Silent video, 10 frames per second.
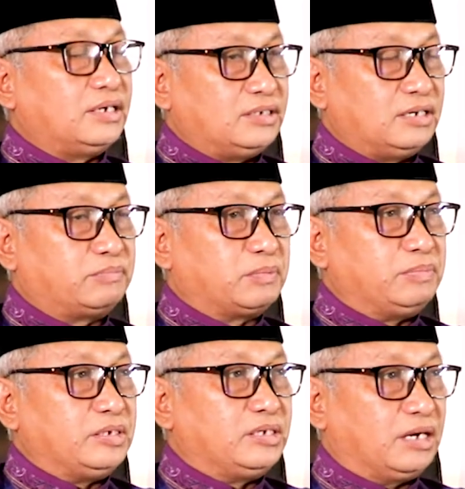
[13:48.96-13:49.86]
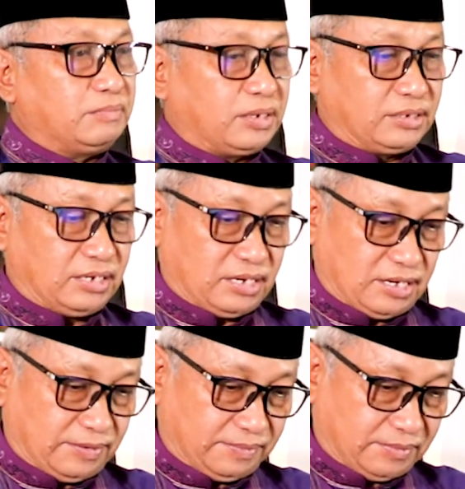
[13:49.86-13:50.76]
hanya berpijak
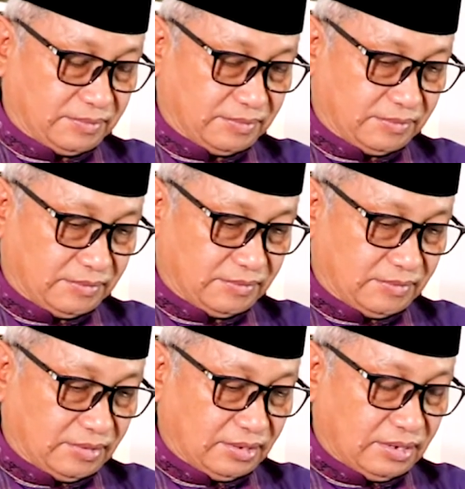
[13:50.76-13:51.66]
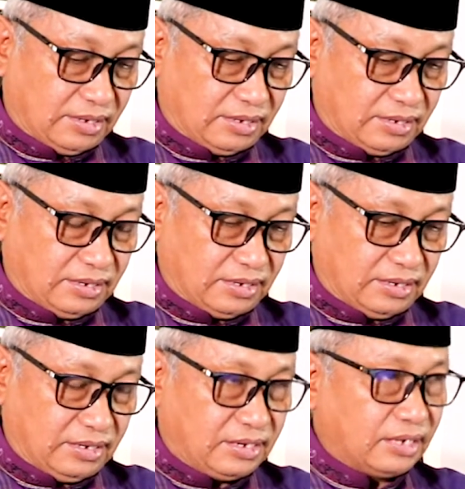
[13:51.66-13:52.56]
pada eh,
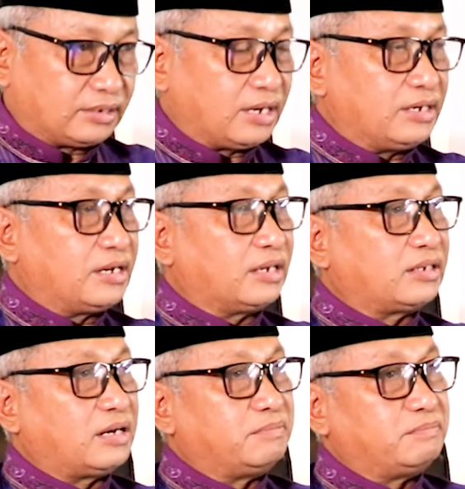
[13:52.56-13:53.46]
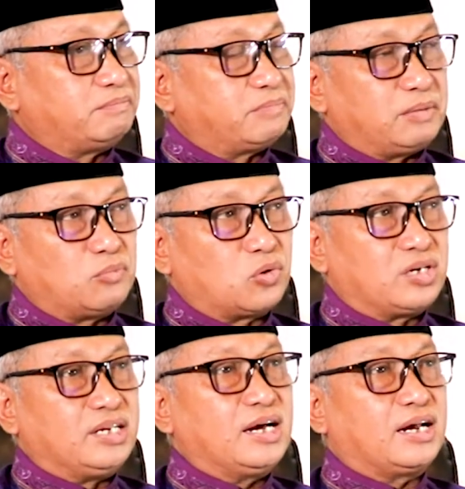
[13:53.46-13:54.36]
ikatan-ikatan uh,
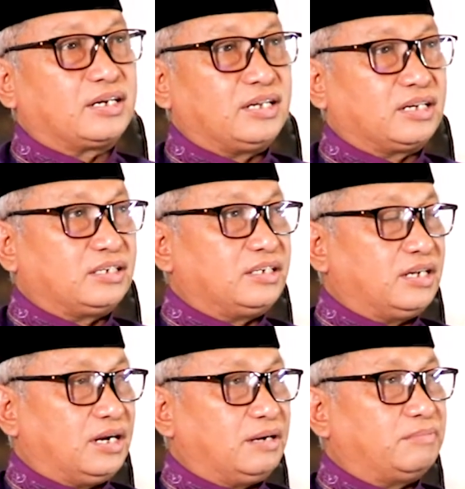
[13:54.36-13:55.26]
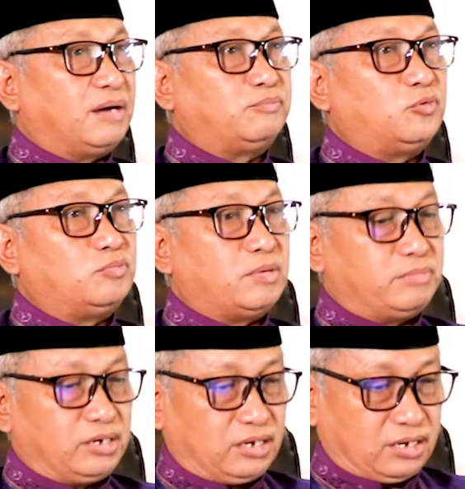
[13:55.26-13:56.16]
primordial yang tidak mampu
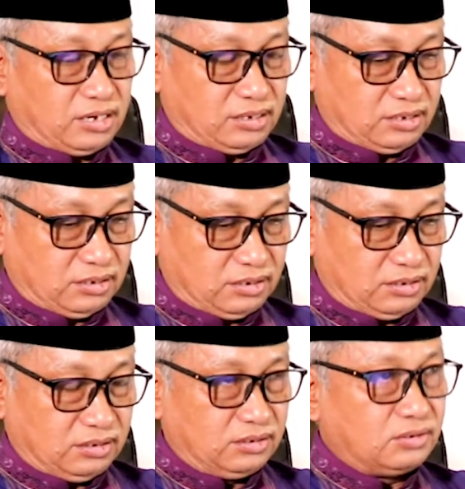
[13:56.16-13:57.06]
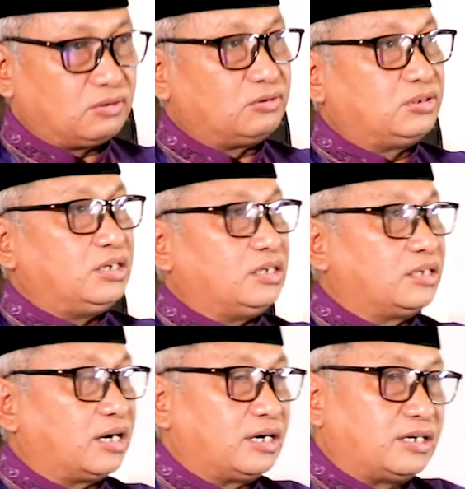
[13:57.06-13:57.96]
memberikan
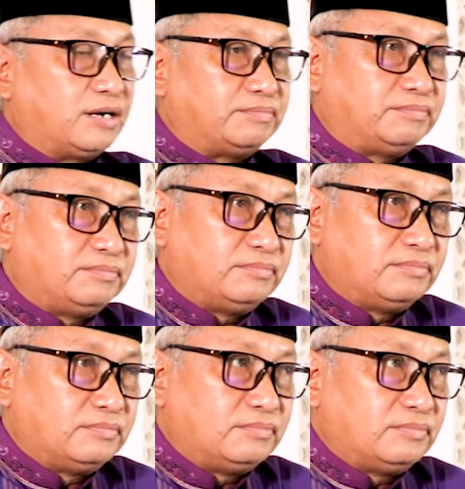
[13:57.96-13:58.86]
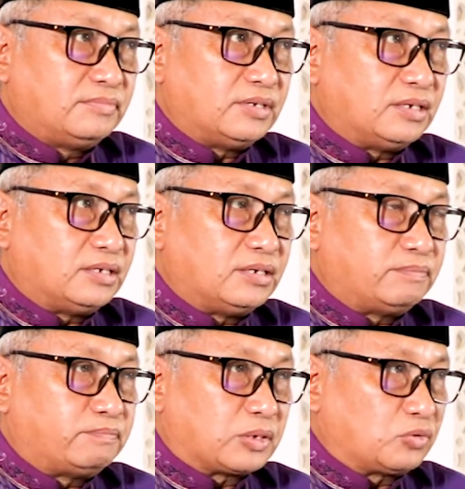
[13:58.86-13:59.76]
solusi terhadap uh,
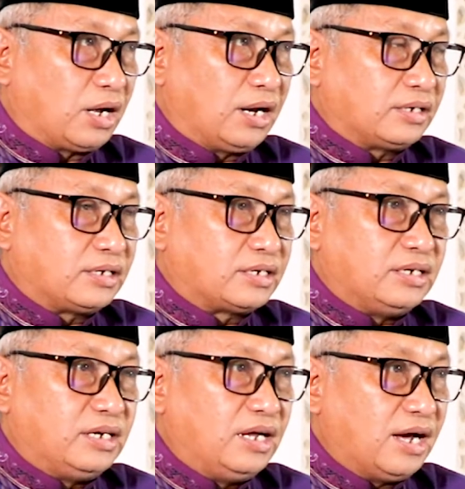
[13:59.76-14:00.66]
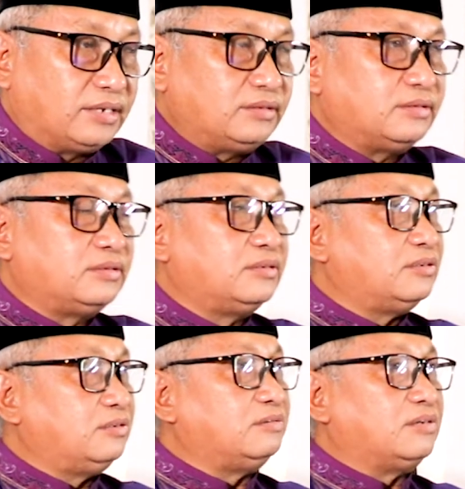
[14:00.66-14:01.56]
persoalan kekinian
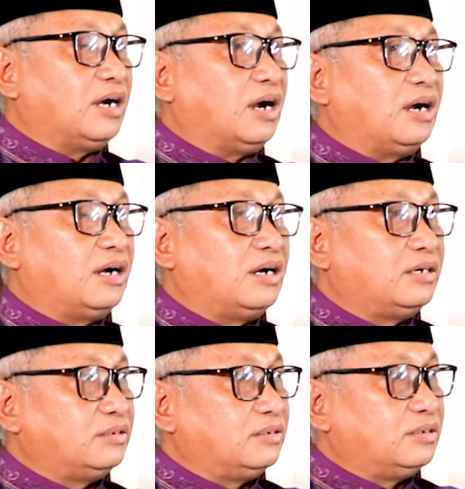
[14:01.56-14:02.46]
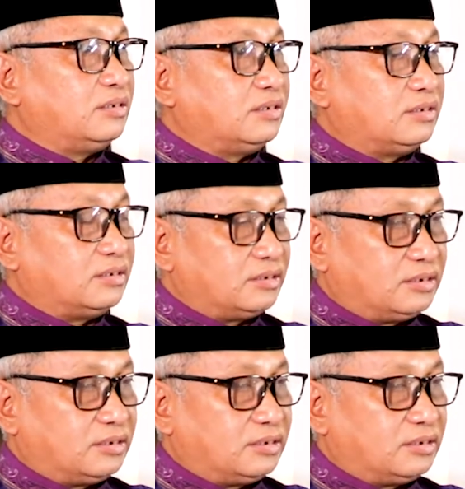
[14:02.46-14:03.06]
juga uh,